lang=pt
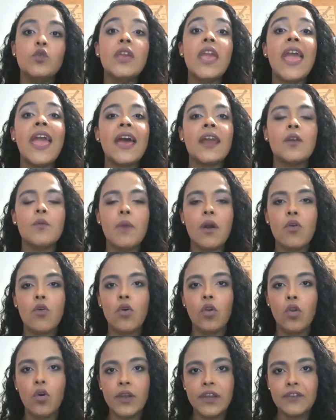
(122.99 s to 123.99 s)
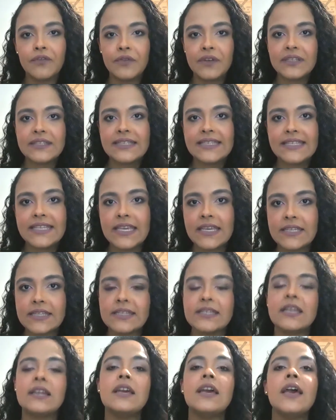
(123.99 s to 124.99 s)
e era uma colônia
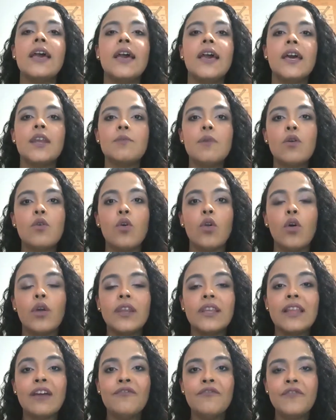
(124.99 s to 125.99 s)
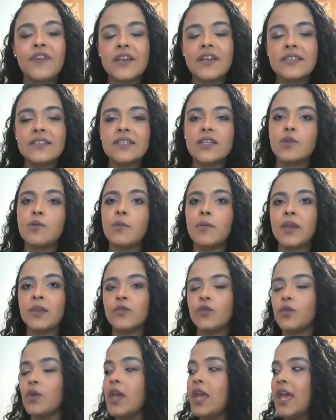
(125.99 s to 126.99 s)
francesa, era uma colônia da França no
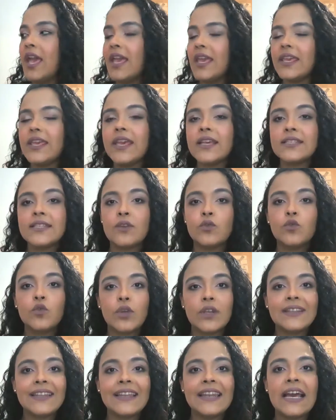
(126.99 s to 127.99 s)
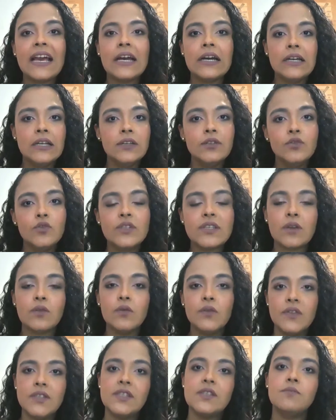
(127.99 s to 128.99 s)
momento em que essa autora está narrando os
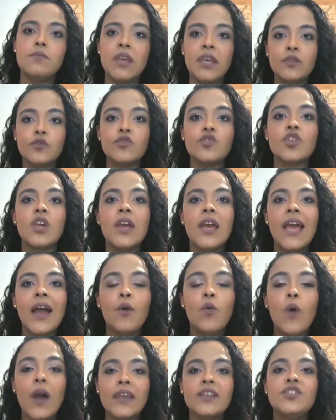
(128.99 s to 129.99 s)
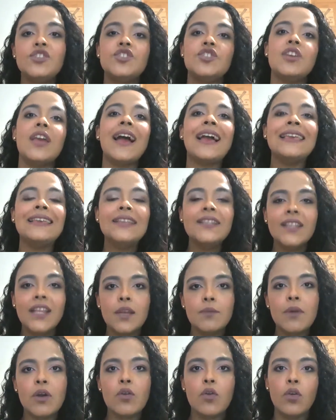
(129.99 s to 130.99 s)
acontecimentos. O Haiti ainda
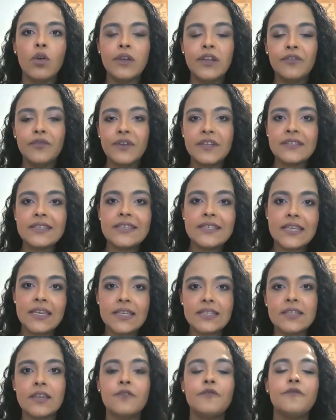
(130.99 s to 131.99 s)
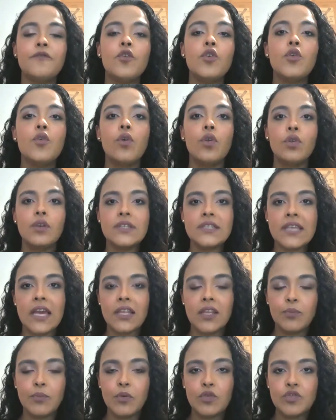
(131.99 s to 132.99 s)
era uma colônia francesa que foi
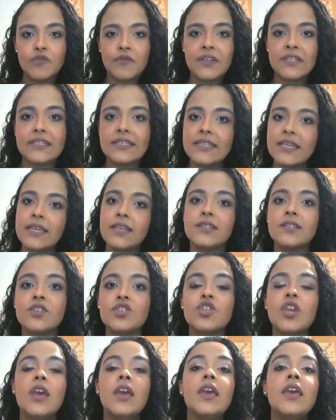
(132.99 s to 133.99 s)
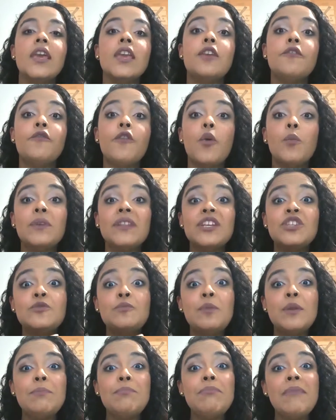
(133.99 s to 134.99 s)
colonizada pelos franceses e que foi uma das
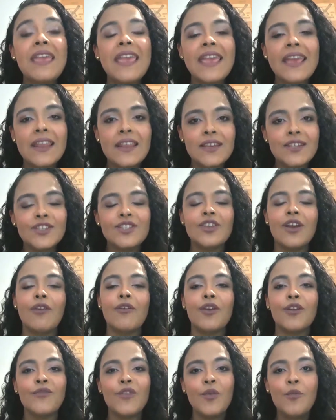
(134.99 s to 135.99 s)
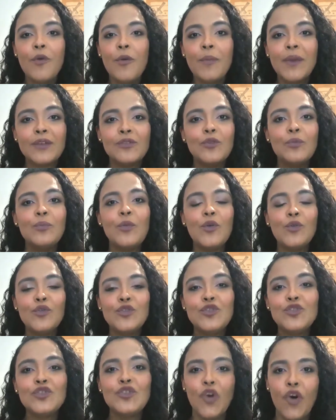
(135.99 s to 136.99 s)
primeiras. Agora vem um momento um pouco
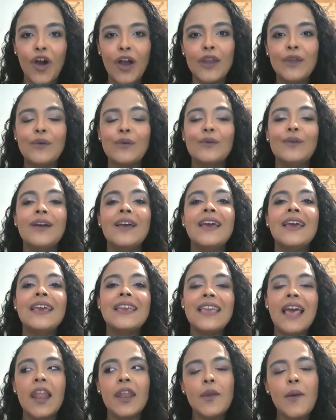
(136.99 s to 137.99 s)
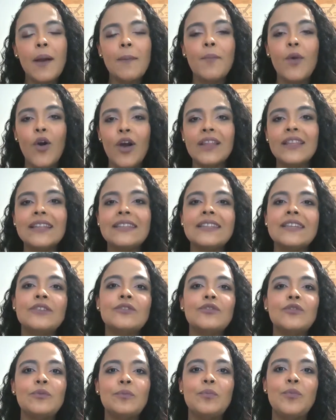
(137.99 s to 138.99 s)
histórico que ela não aborda
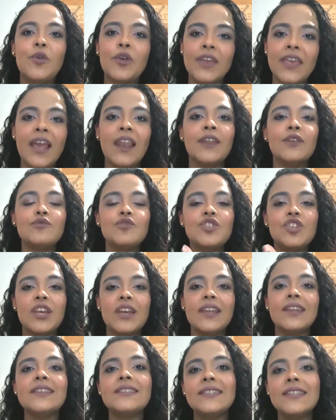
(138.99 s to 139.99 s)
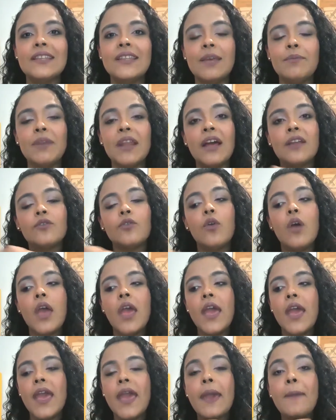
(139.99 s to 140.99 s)
tanto porque ela não chega nesse determinado
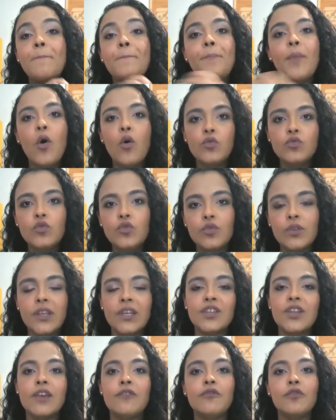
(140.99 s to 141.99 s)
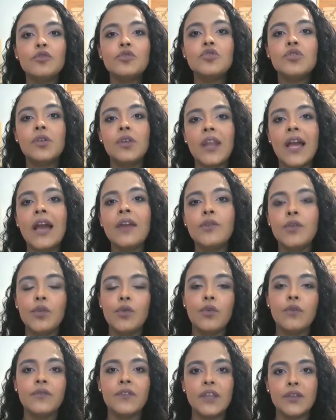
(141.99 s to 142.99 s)
é, ponto ponto né, revolucionário que
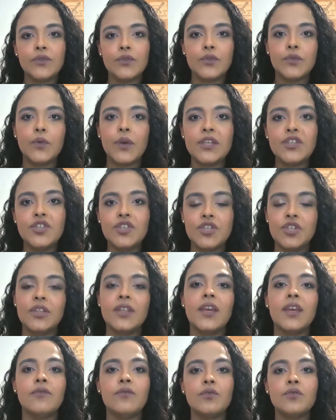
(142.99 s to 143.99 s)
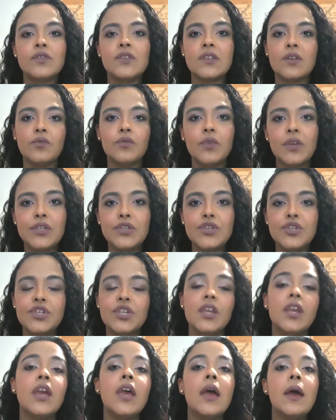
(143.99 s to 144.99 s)
houve dentro do Haiti, da Revolução do
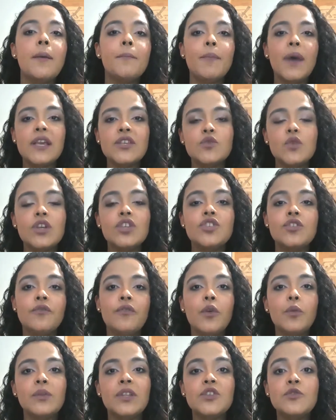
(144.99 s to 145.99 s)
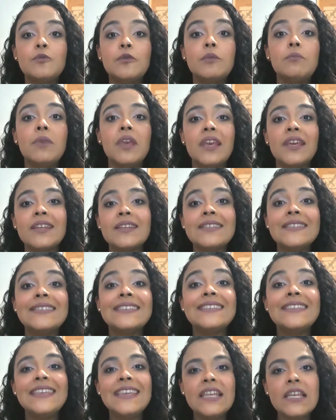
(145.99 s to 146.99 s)
Haiti, mas o Haiti foi uma das
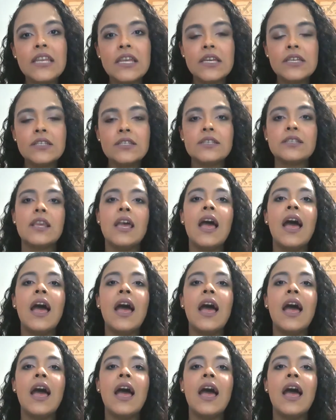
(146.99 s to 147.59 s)
primeiras ilhas